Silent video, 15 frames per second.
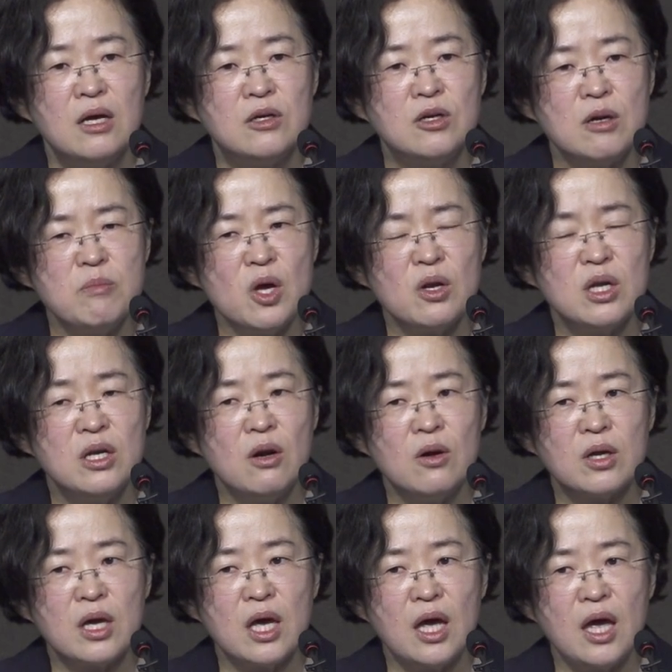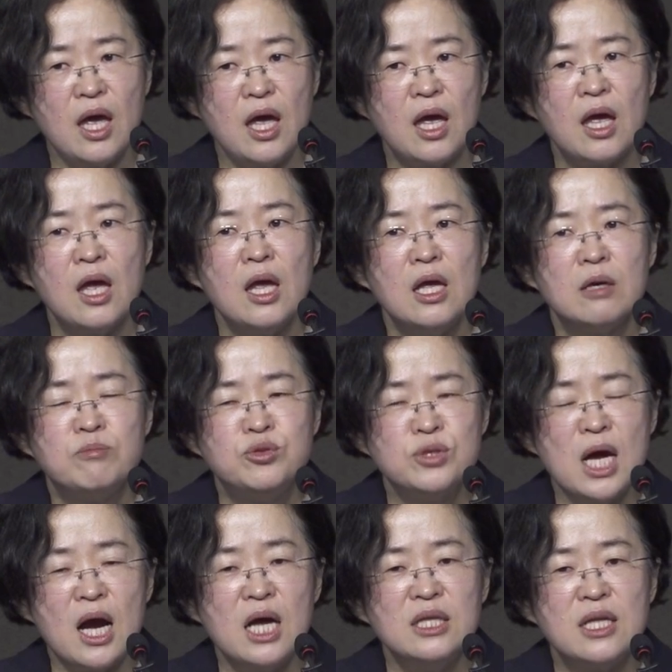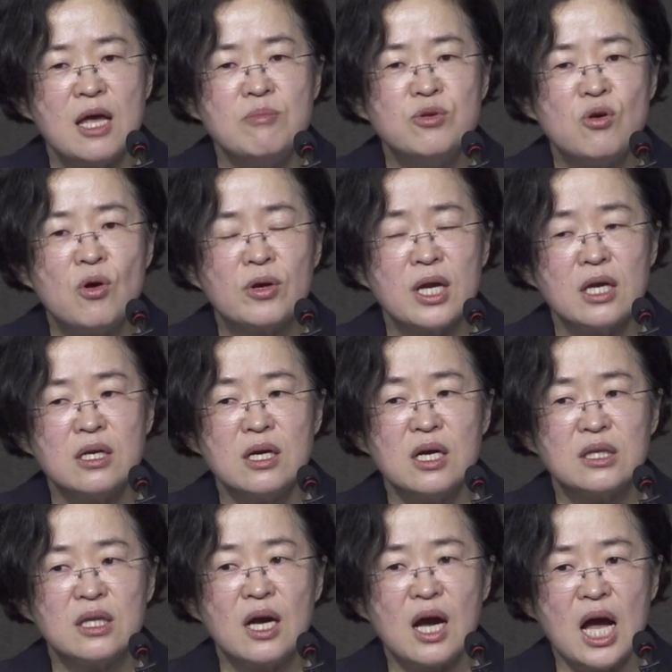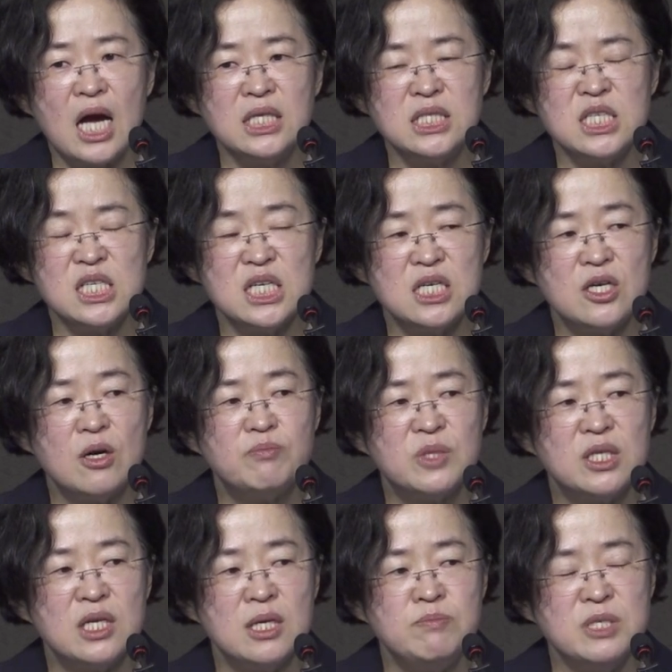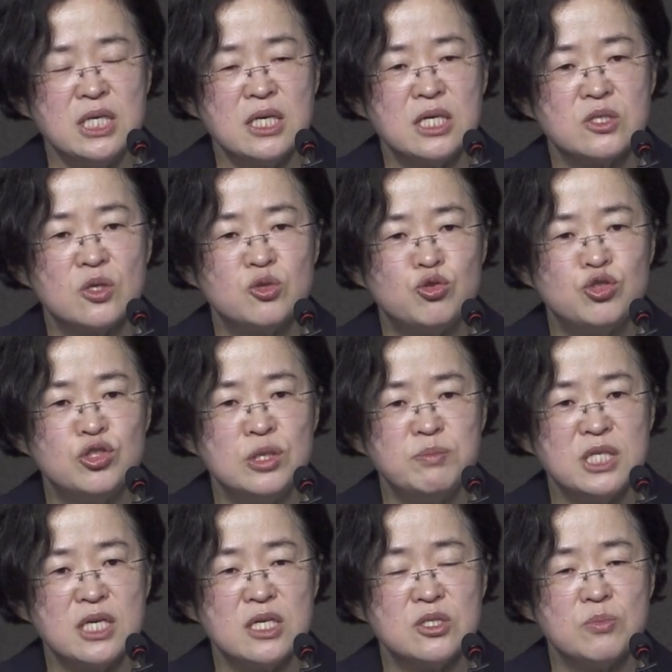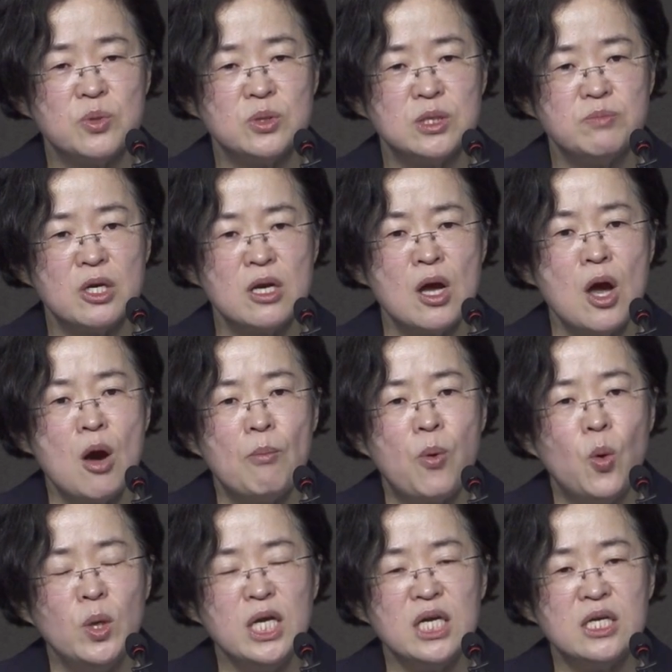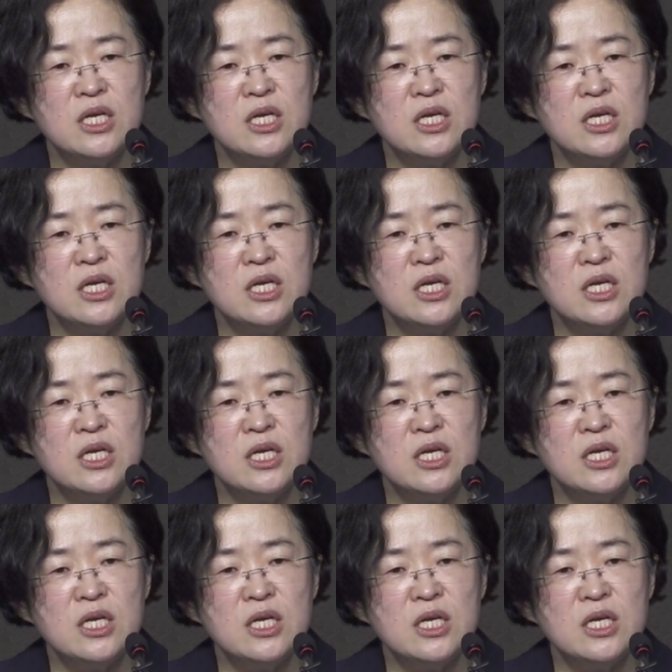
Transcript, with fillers: 그러면 이렇게 부당한 내부 거래를 갖다가 하시는 기업들 입장에서 주주 입장에서 보시면 본인